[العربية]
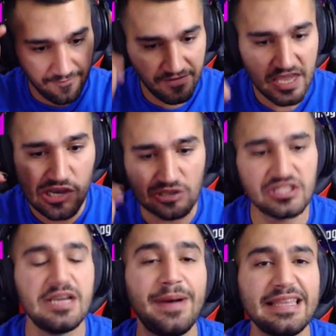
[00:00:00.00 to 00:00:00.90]
فيه
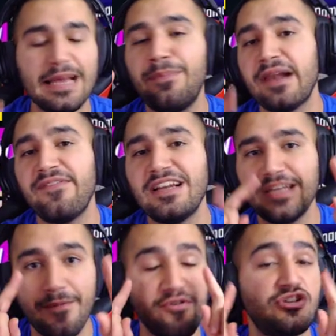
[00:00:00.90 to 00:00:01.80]
شيء بهذا البارفار
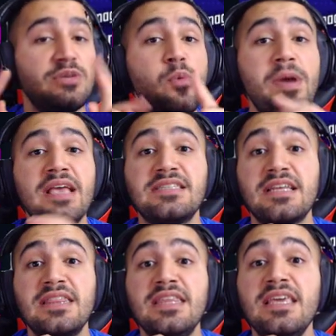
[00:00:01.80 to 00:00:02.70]
شباب فيه شيء مميز
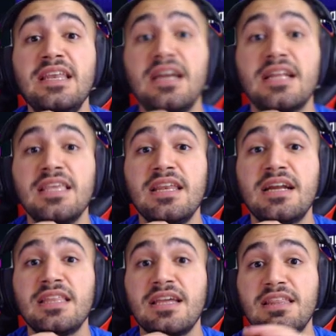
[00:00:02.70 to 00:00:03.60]
كثير كثير كثير